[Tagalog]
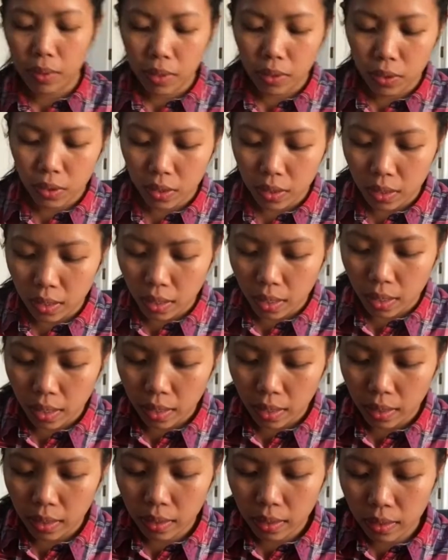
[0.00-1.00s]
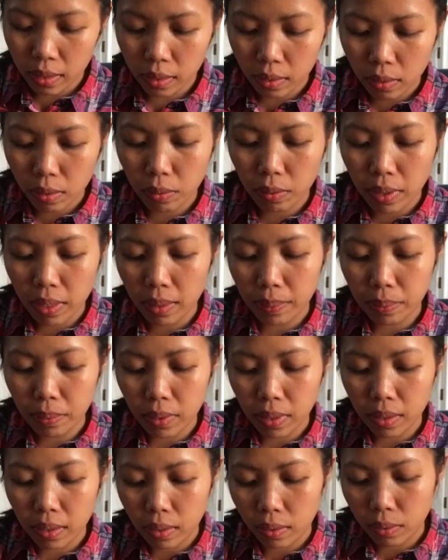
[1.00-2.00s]
Ayan siya, guys. Hiluin lang po
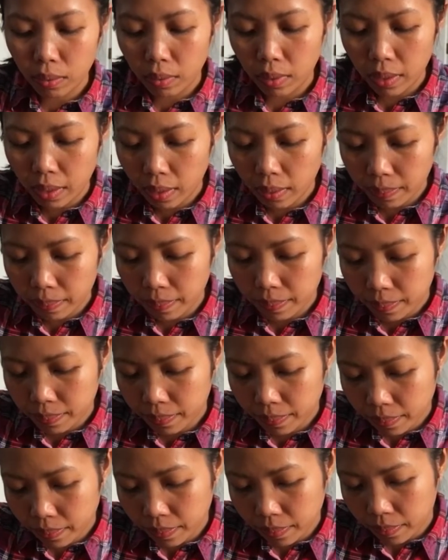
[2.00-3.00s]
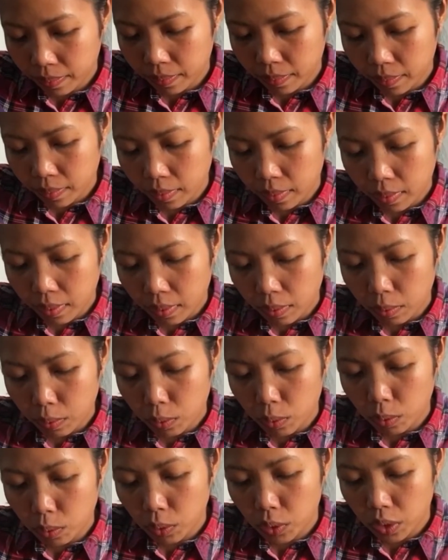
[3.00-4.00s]
natin to ulit.
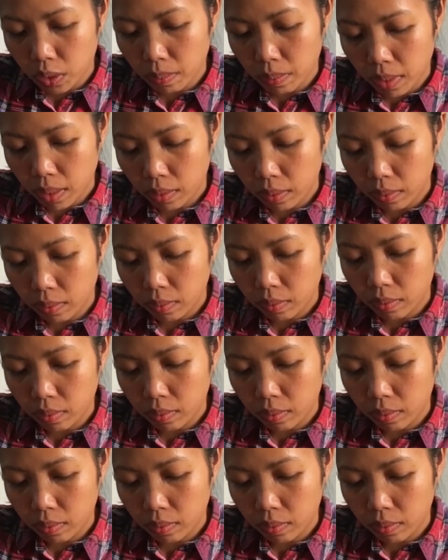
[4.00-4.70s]
Gusto ko siyang maano.